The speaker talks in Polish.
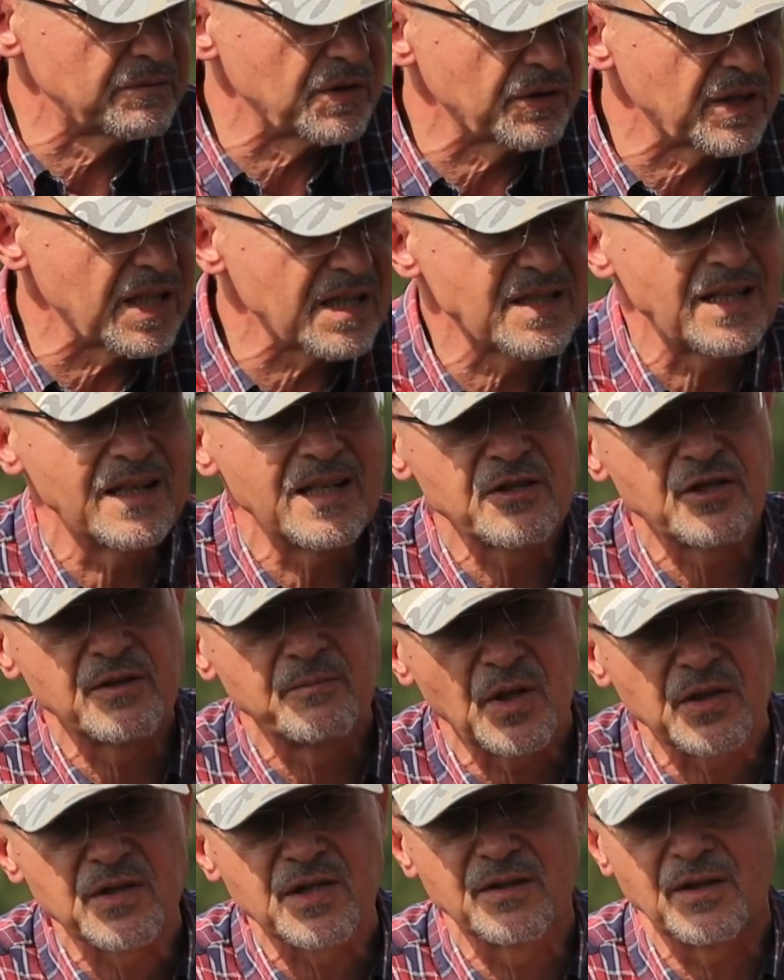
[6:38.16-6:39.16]
to też zależy
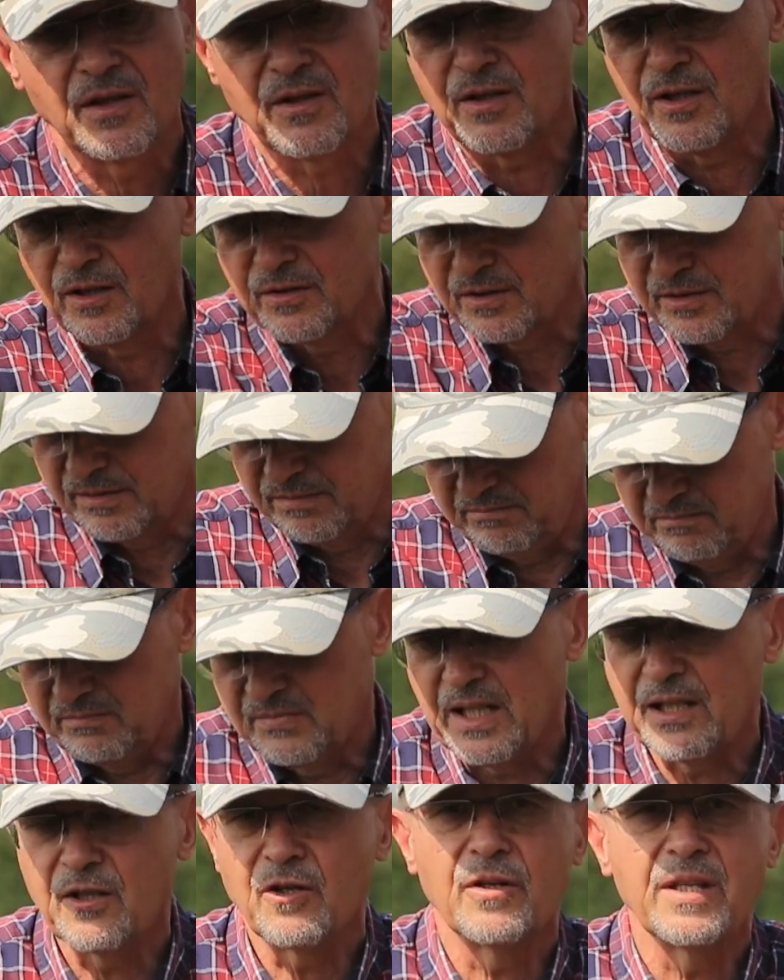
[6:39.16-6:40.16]
mocno od
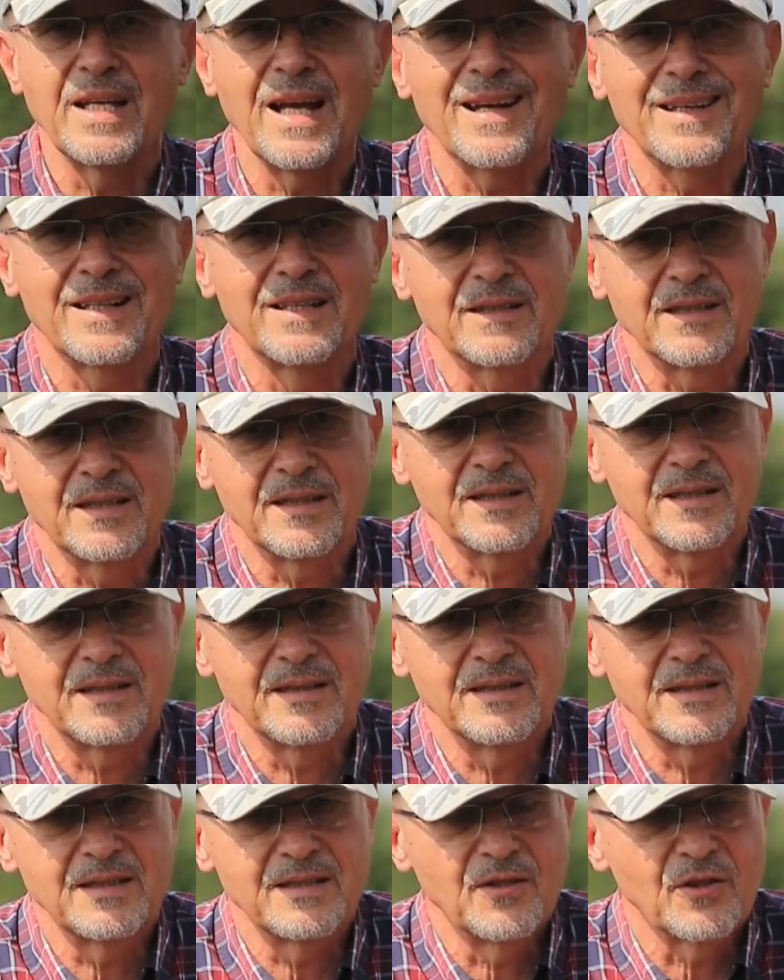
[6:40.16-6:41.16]
tego, jak, y,
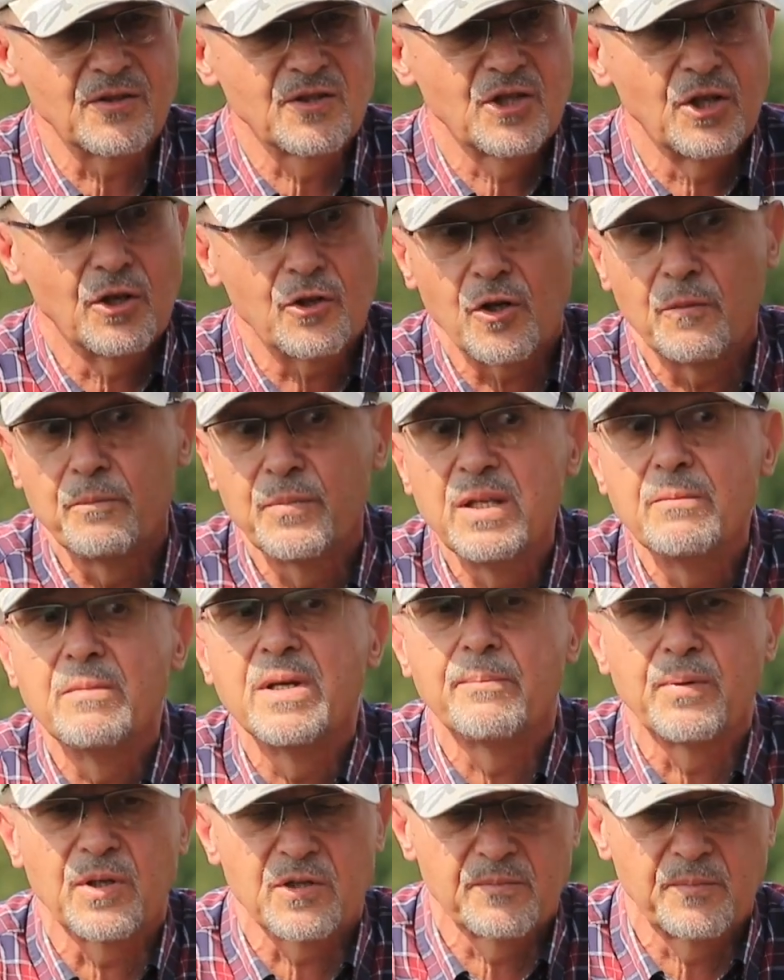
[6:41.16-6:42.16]
y, no, co
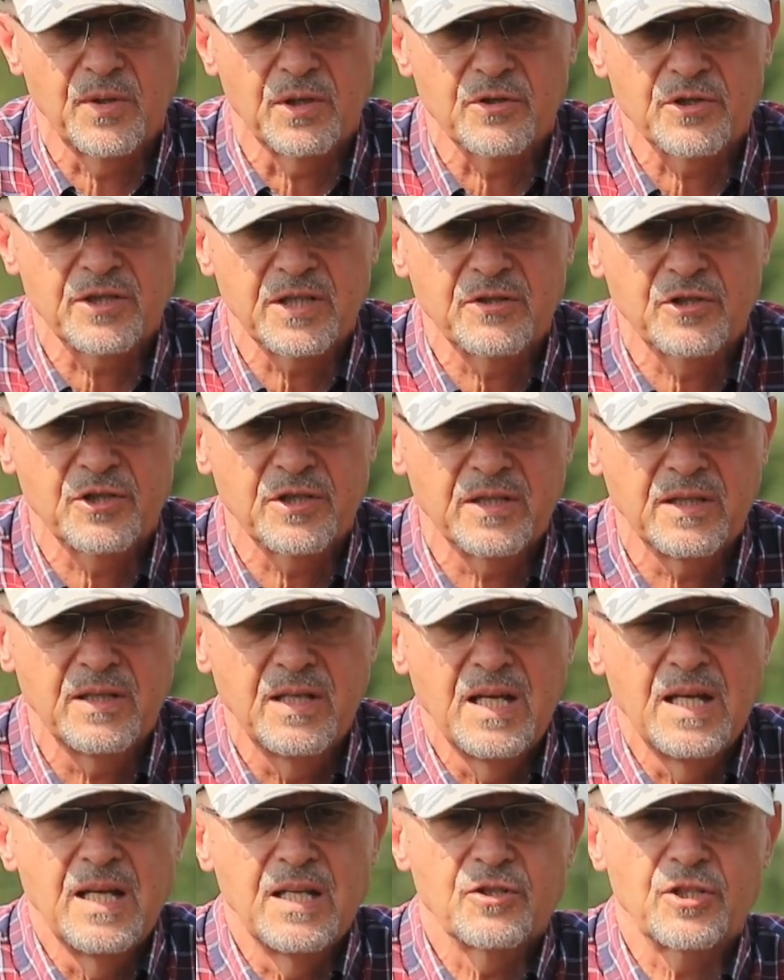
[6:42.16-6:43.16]
robimy po zbiorze, czy,
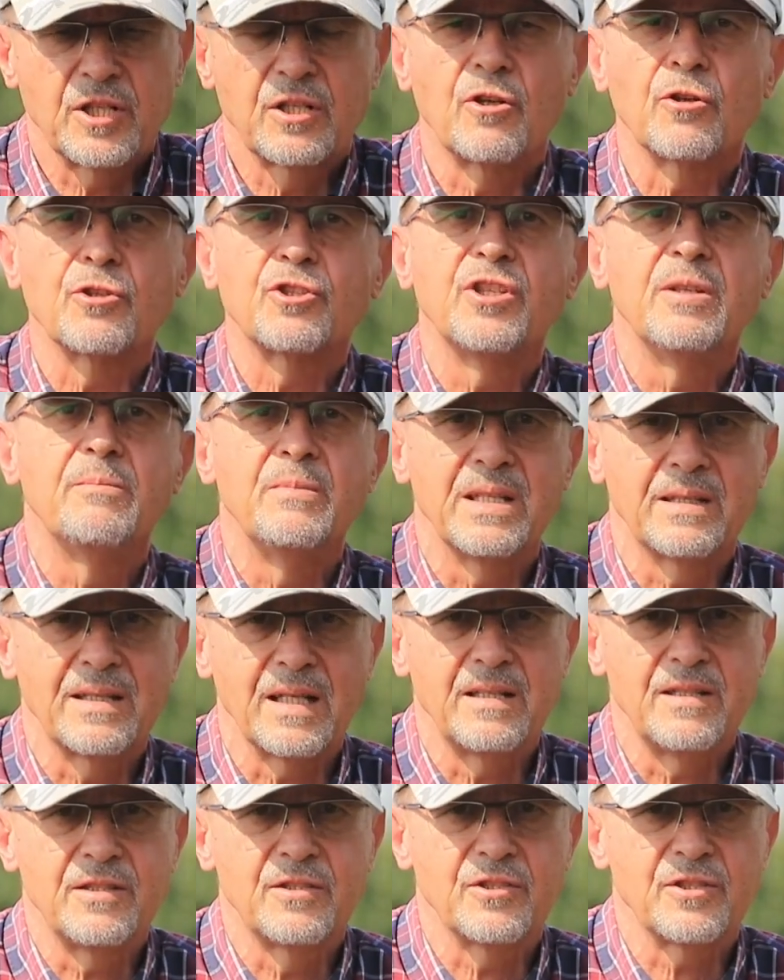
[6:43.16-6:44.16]
czy kosimy
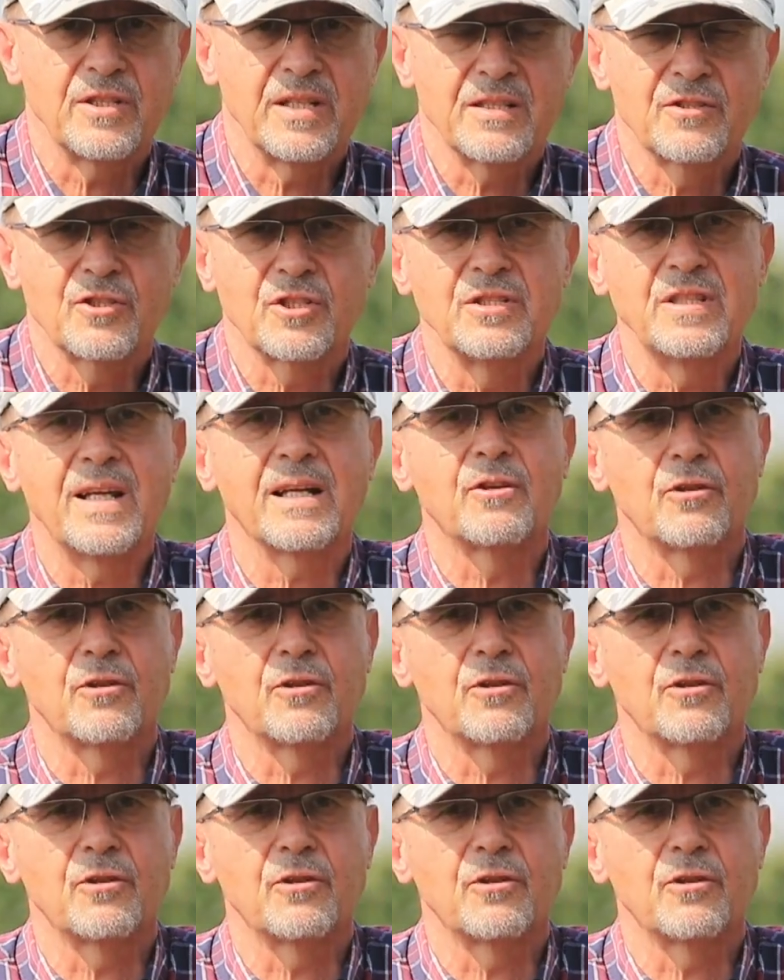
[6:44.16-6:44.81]
te liście, czy nie